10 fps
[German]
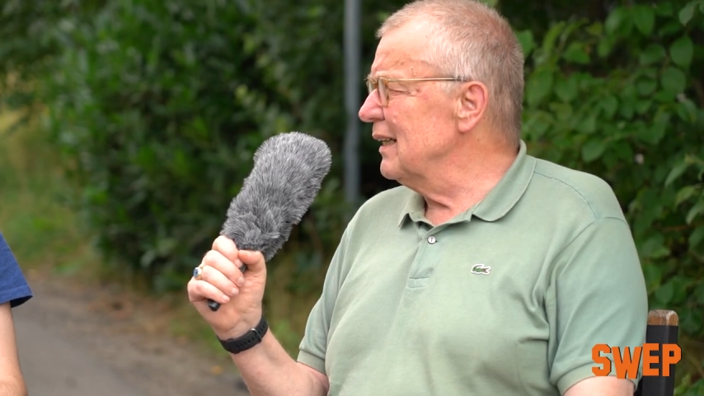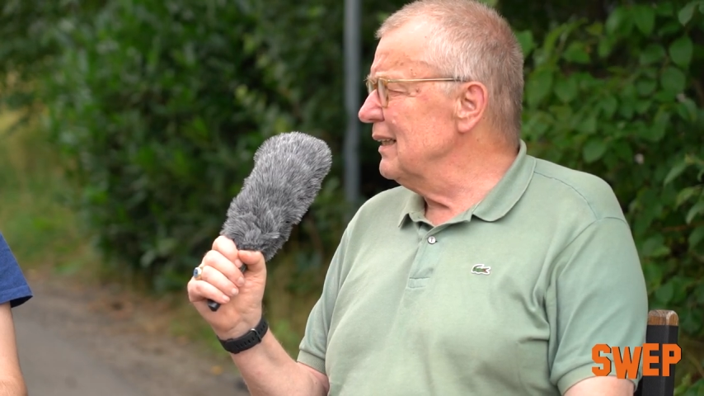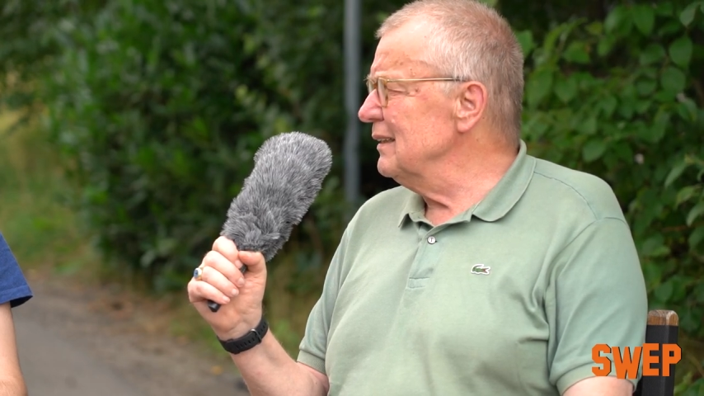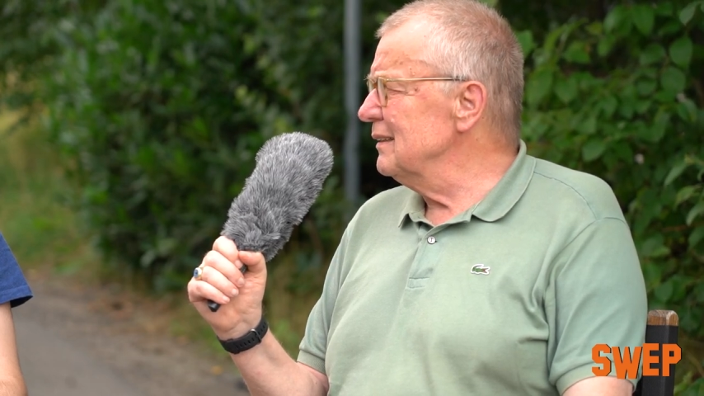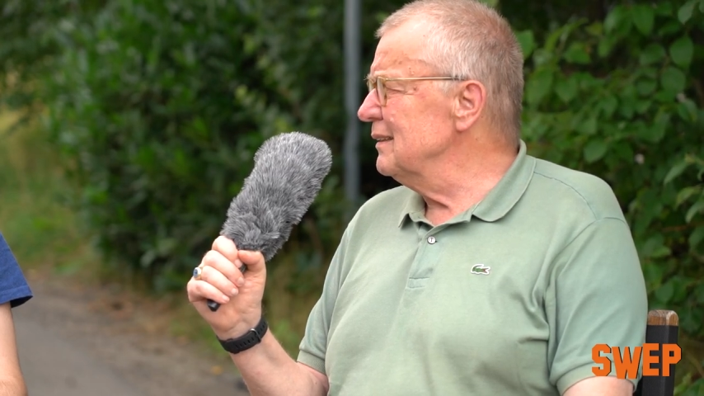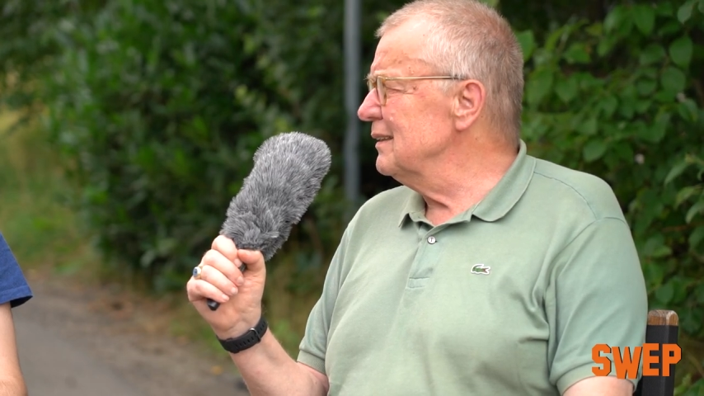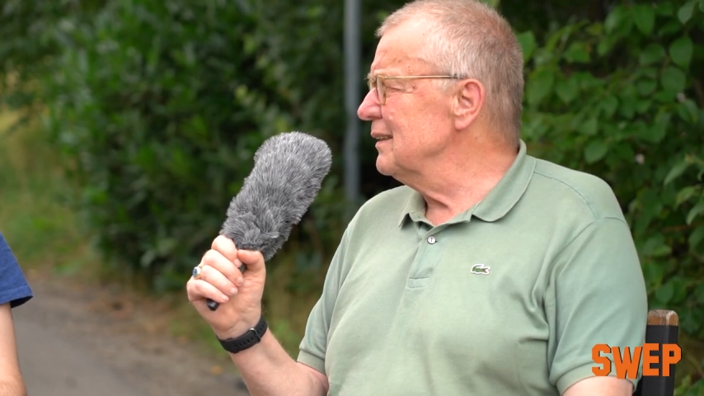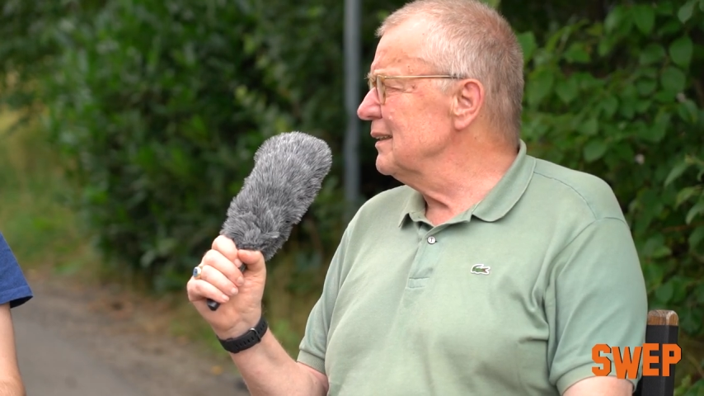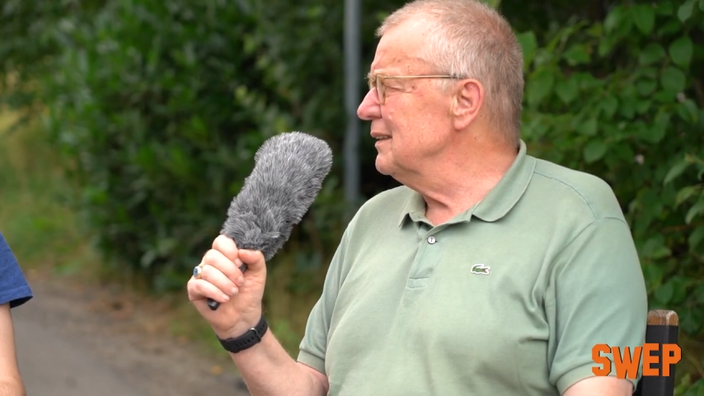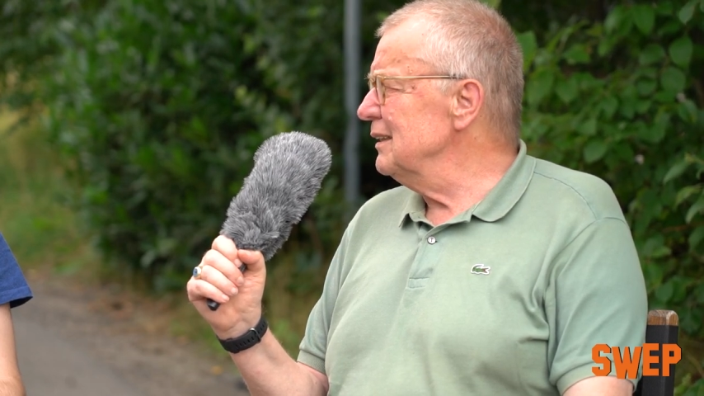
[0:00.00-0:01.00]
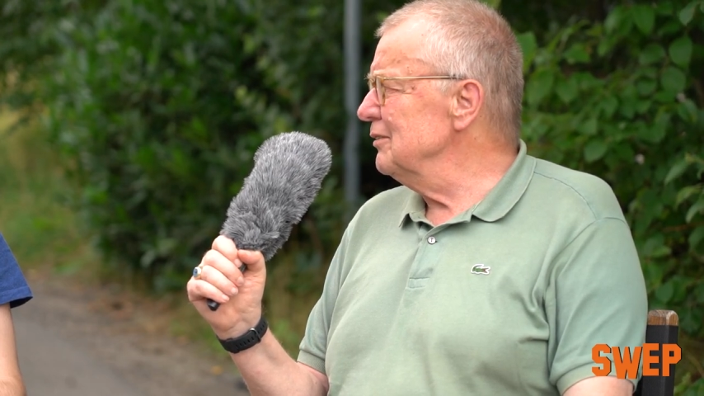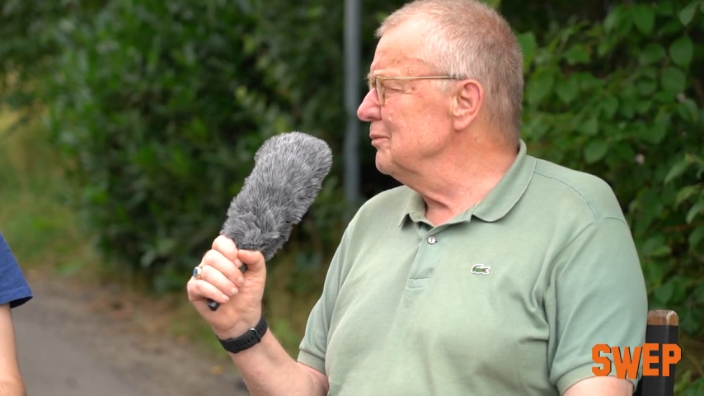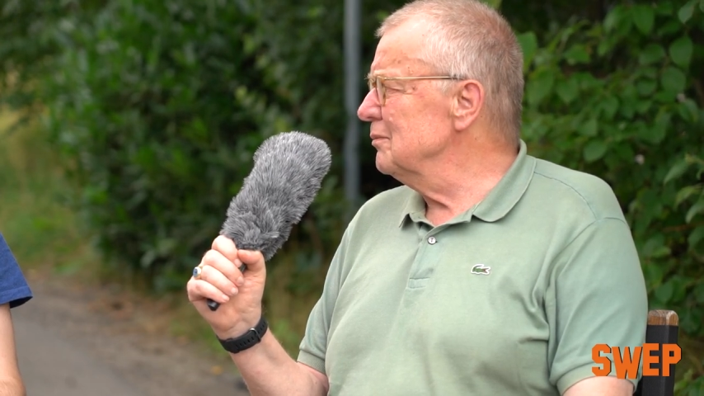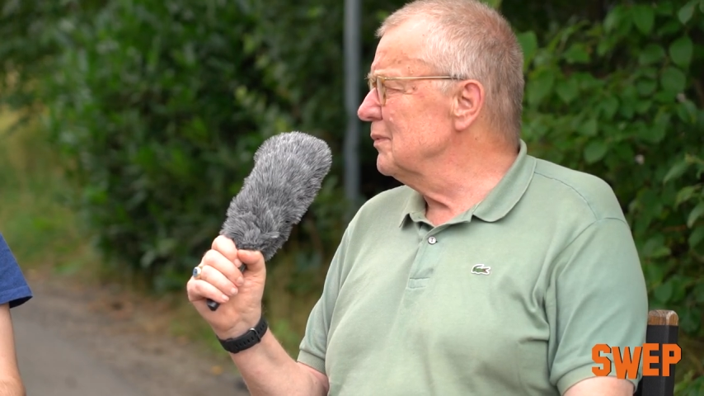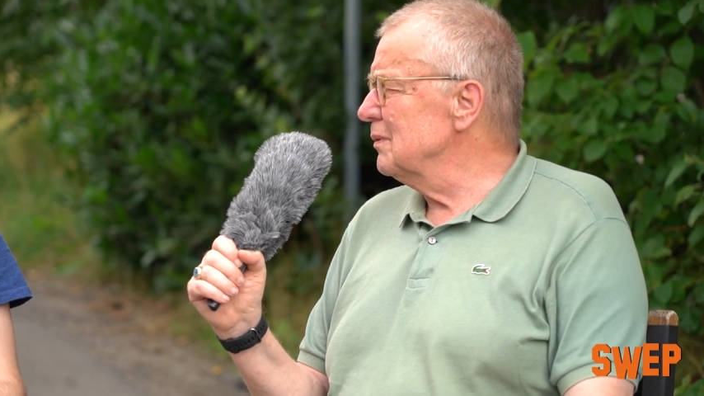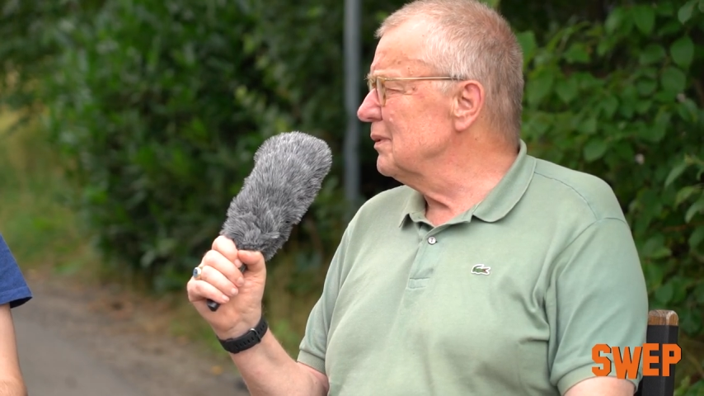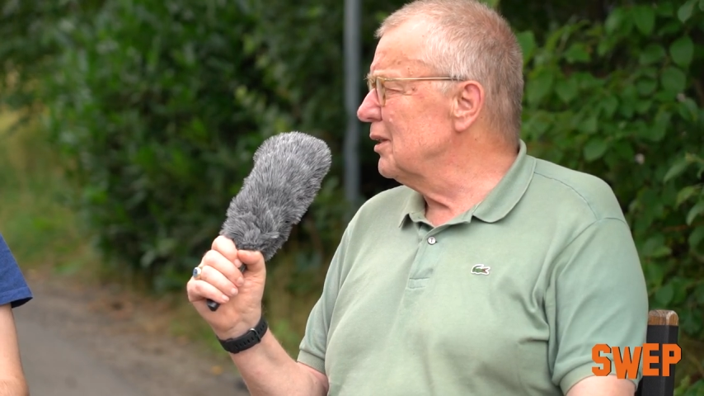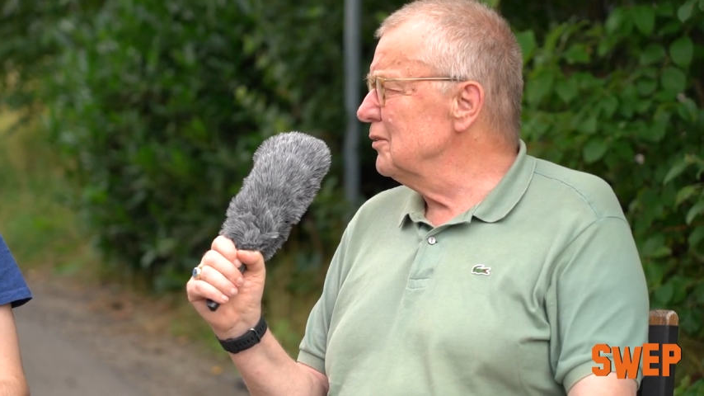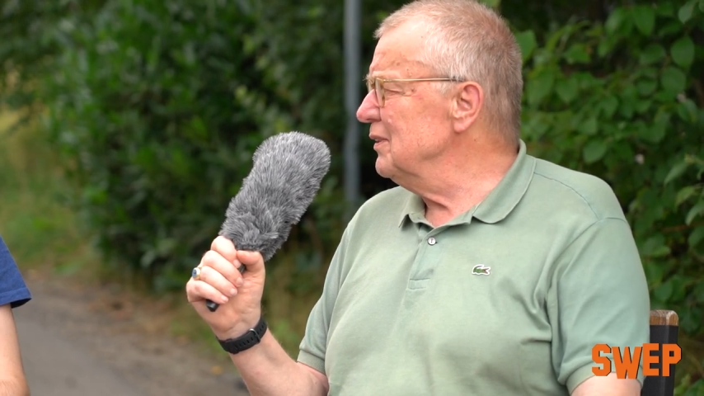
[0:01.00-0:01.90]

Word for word: eigenen Initiativen auf